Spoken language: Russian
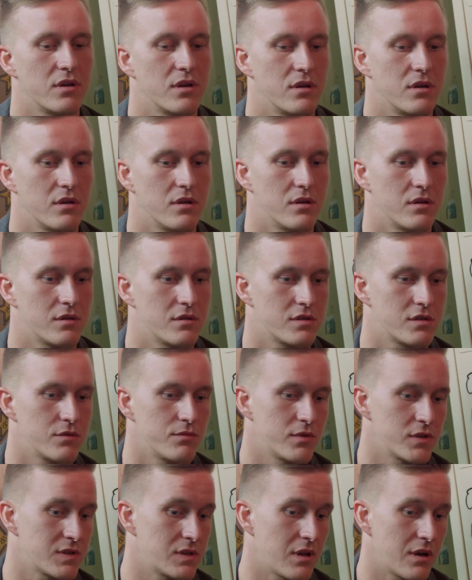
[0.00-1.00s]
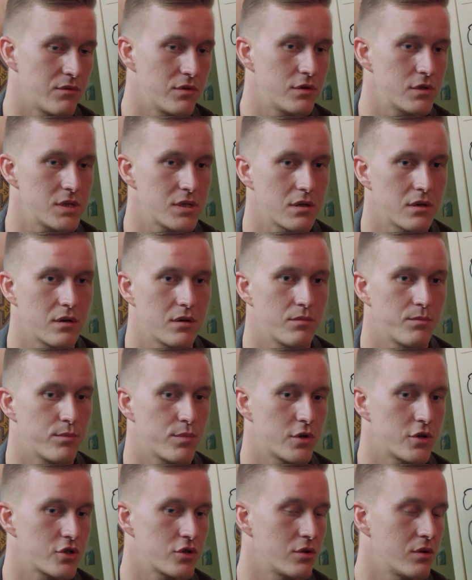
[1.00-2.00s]
И восстановился,
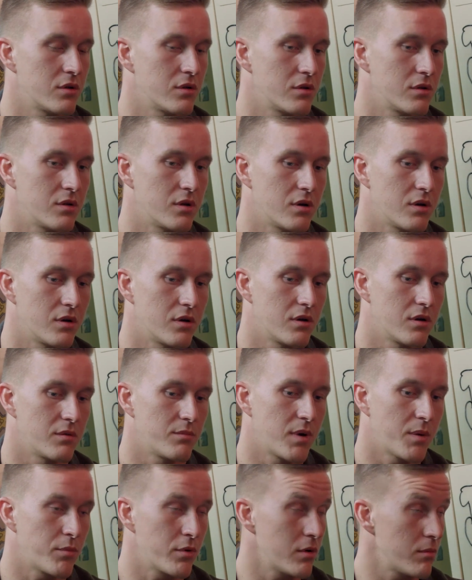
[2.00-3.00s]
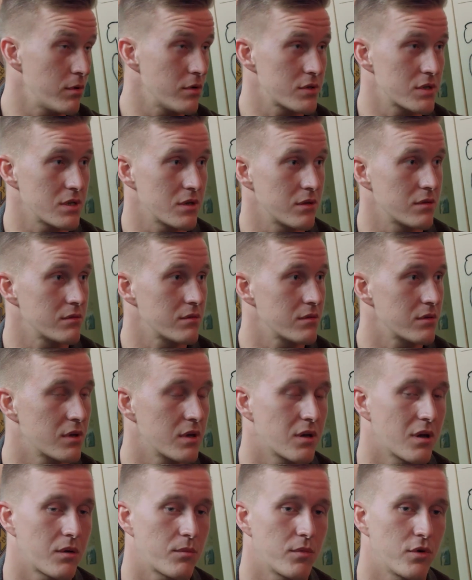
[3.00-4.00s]
пришел э, попробоваться,
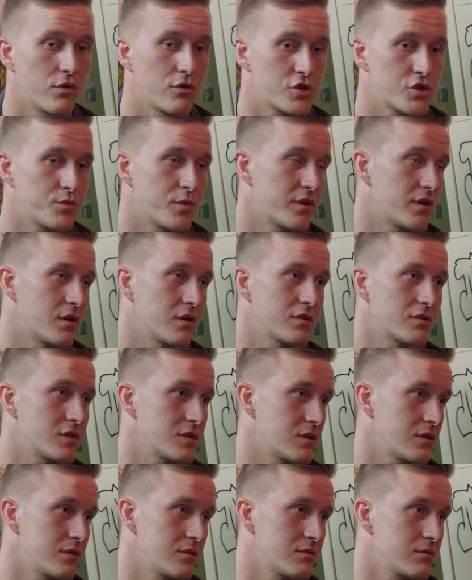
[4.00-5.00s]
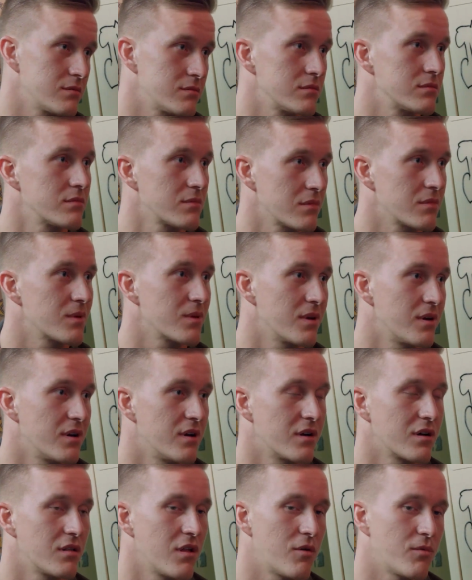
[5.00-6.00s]
как бы очень понравился
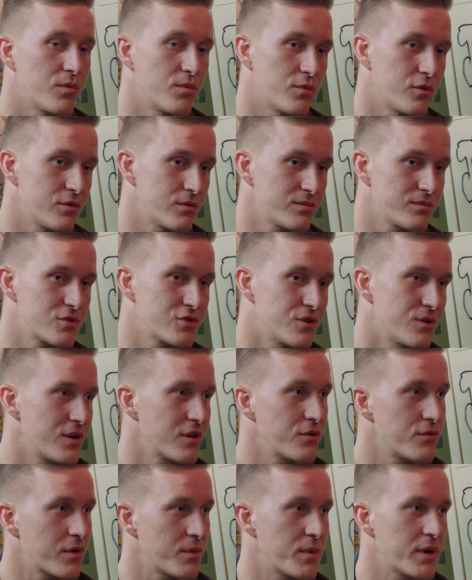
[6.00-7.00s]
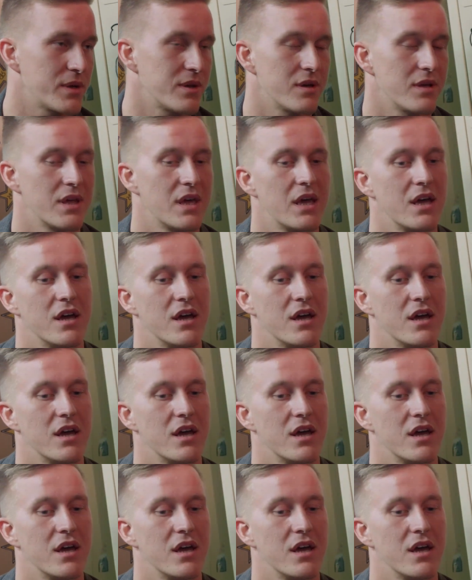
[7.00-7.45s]
э, главному человеку в команде,